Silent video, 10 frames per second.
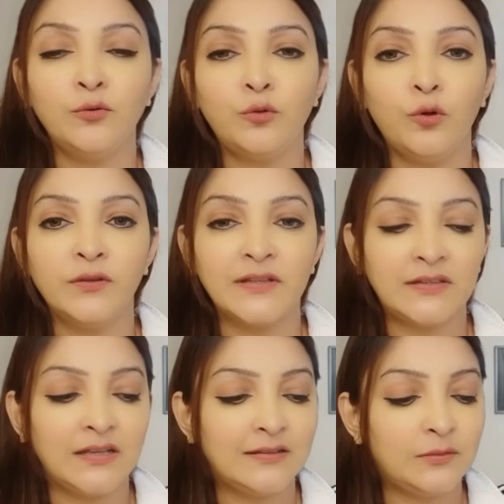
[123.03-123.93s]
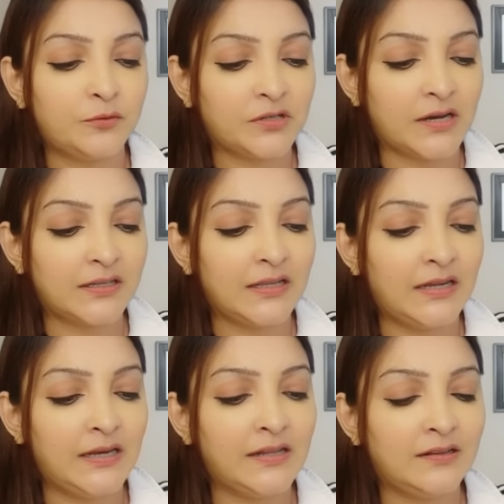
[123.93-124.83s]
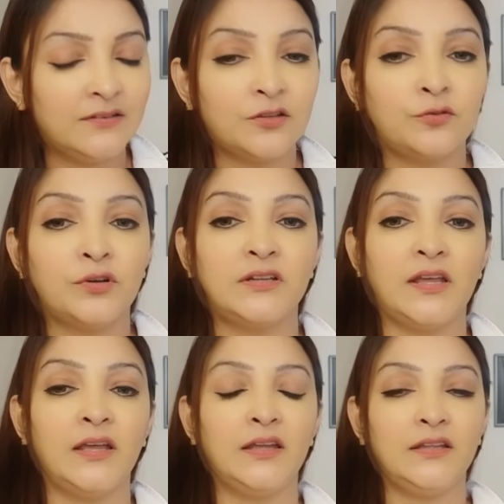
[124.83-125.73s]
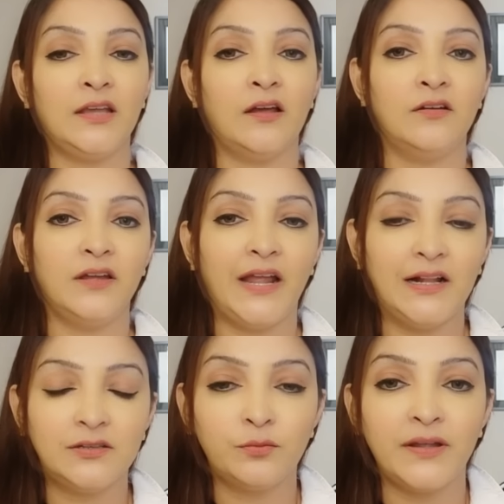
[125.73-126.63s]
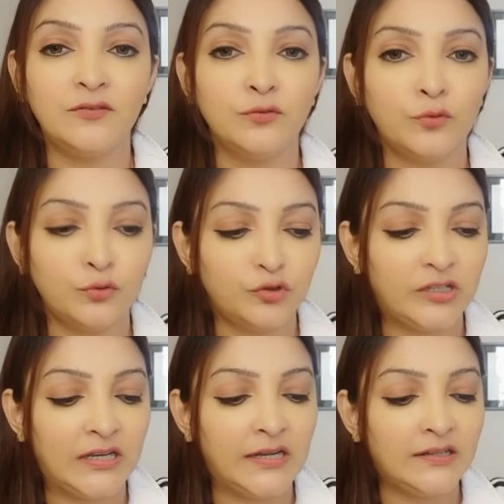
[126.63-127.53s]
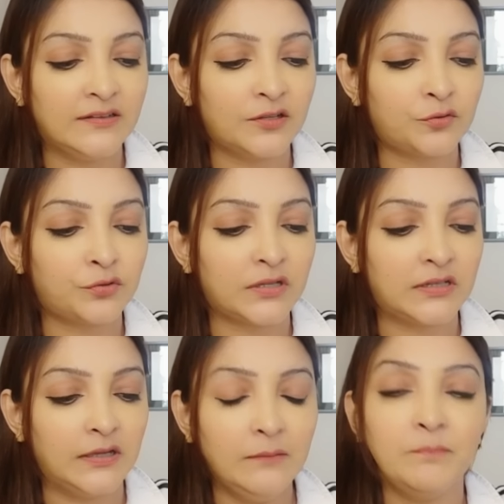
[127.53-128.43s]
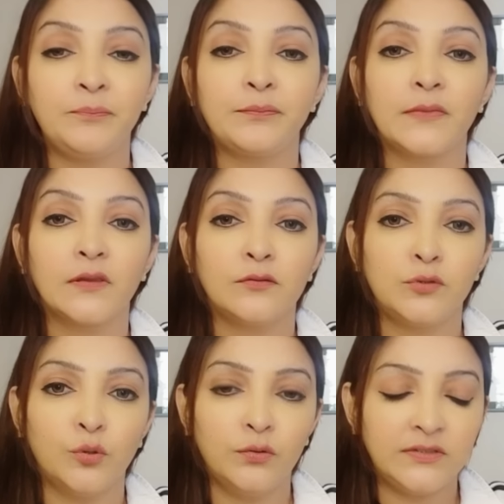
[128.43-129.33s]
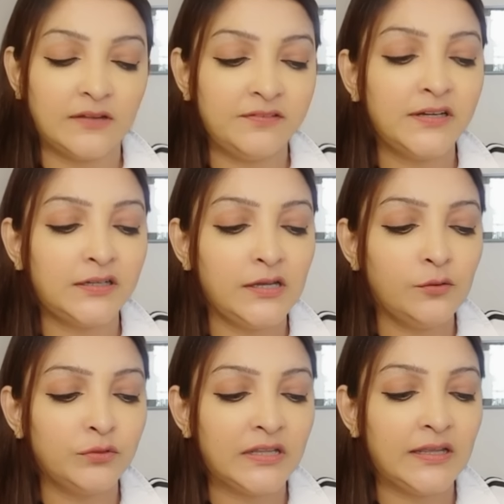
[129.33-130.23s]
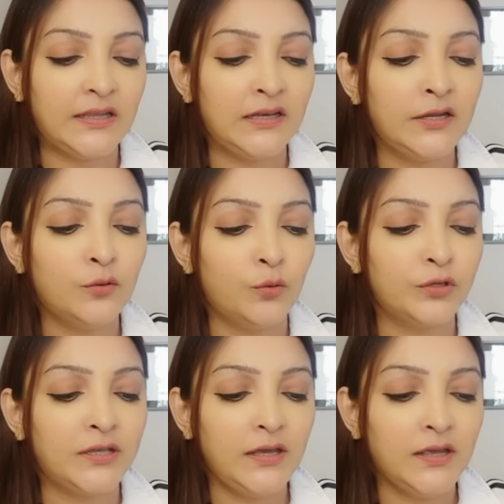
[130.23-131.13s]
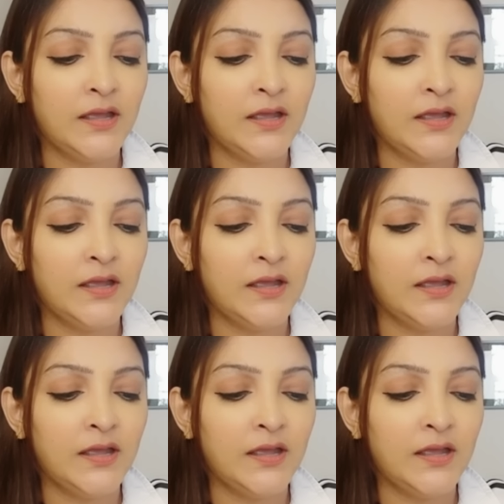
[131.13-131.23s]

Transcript: उनको हो सकता है किसी प्रकार की हीलिंग की ज़रूरत है या हेल्थ वाइज उनको कुछ हीलिंग की ज़रूरत है तो डेफिनेटली उनकी हीलिंग होगी